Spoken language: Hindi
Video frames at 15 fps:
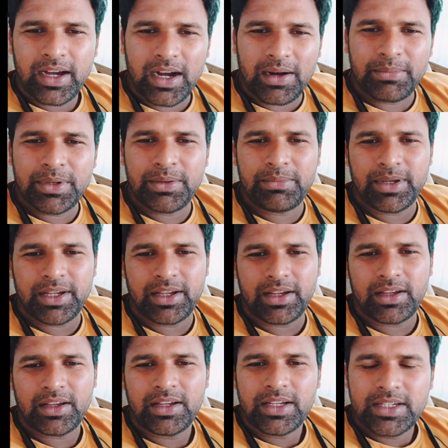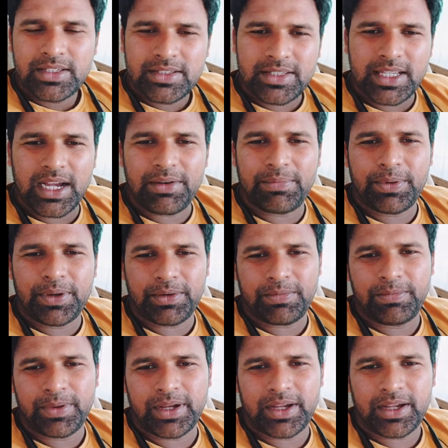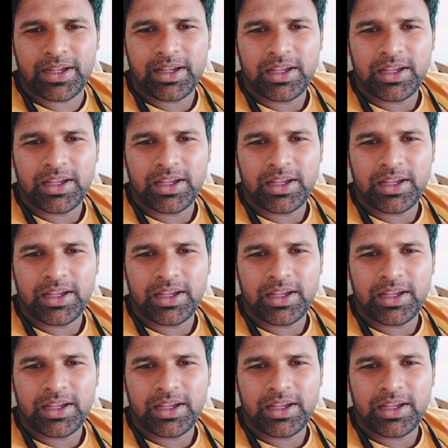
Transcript: आर्मी में है सीआरपीएफ में है